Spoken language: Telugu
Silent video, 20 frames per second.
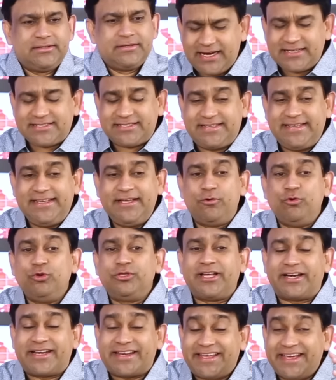లెట్ సీ హూ
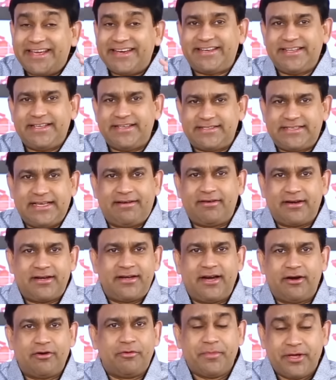దట్ గేట్ ఈజ్
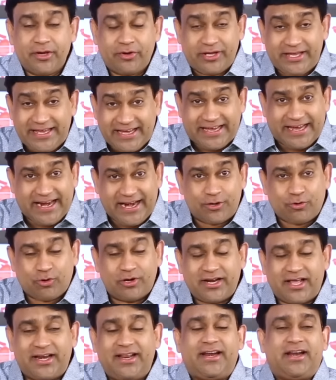ఏమంటున్నాడు మీరు ఈ గేట్
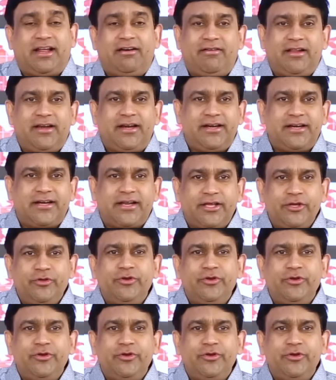గుండానే రావాలంట